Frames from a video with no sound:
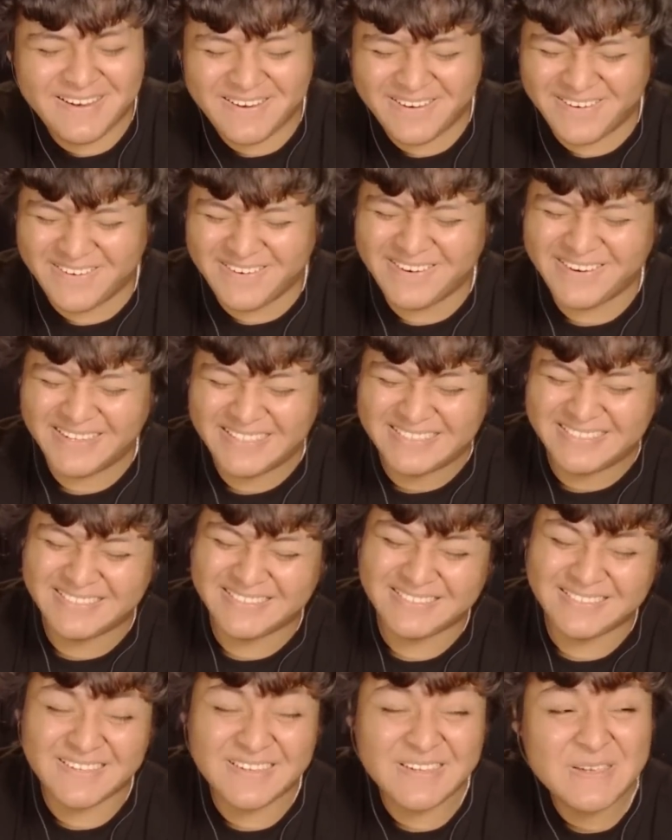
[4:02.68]

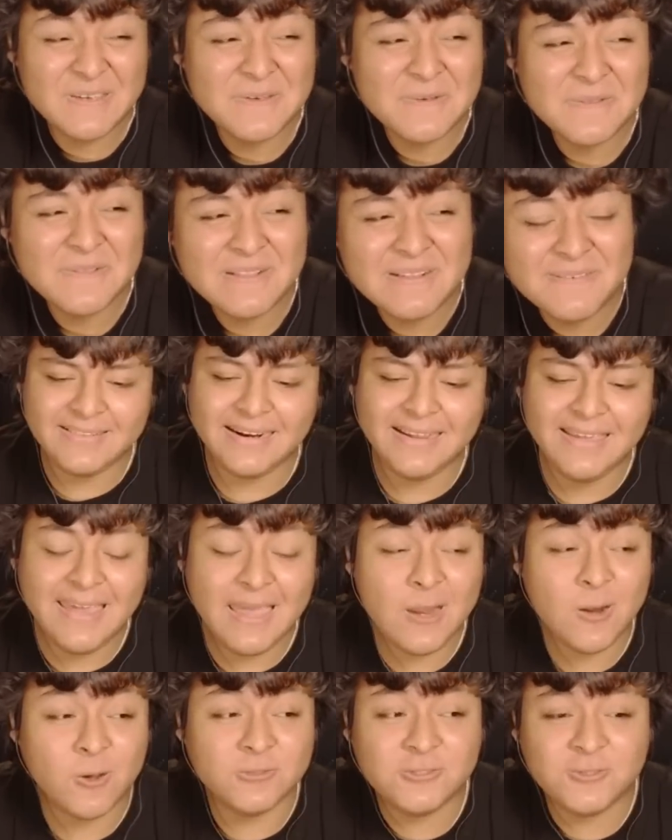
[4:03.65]
Dios.
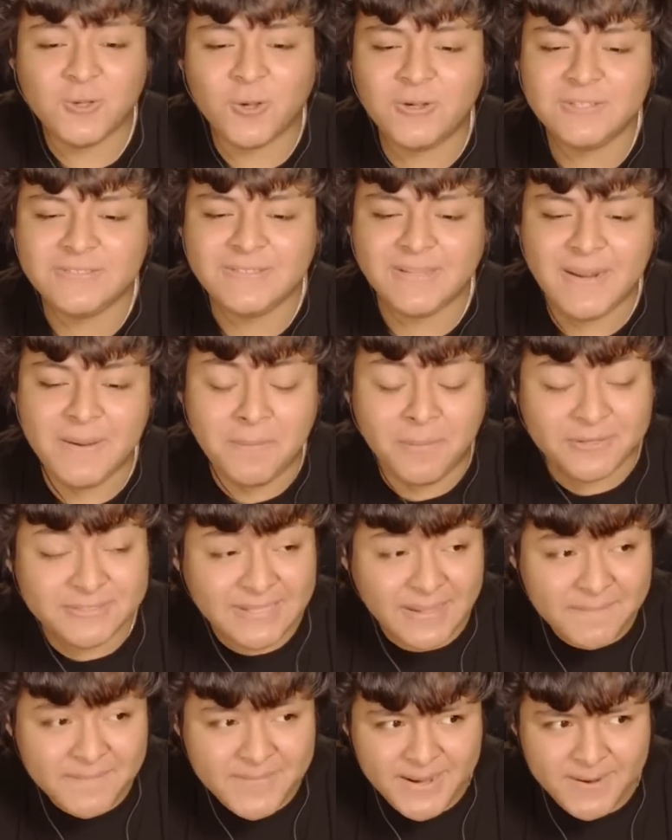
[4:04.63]
Tranquilos, todos
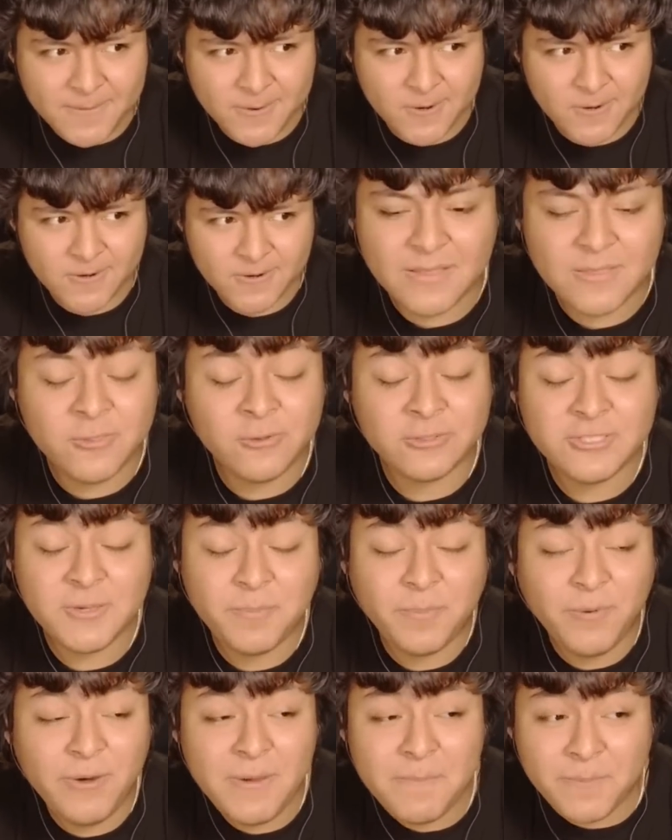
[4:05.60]
tenemos hambre, bro. No
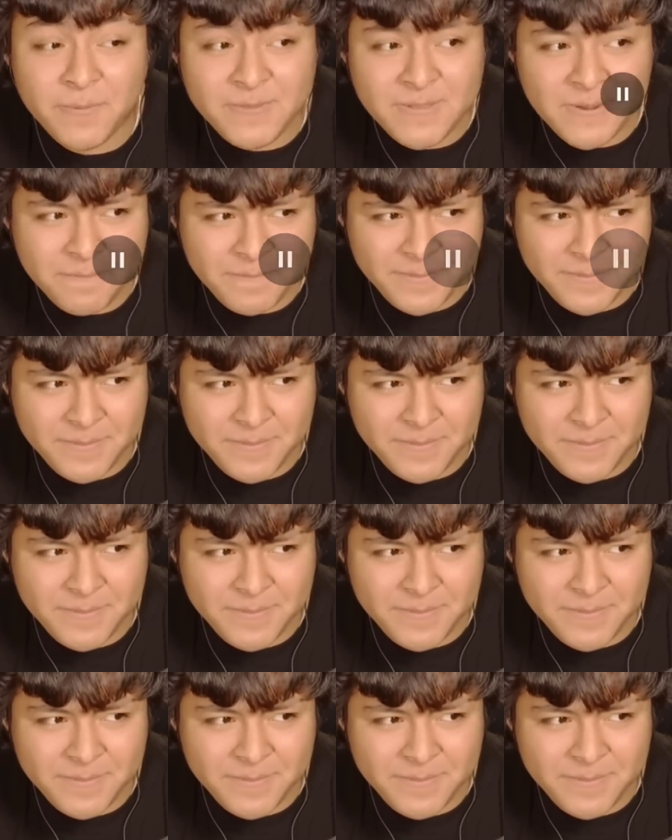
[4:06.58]
se puede poner peor.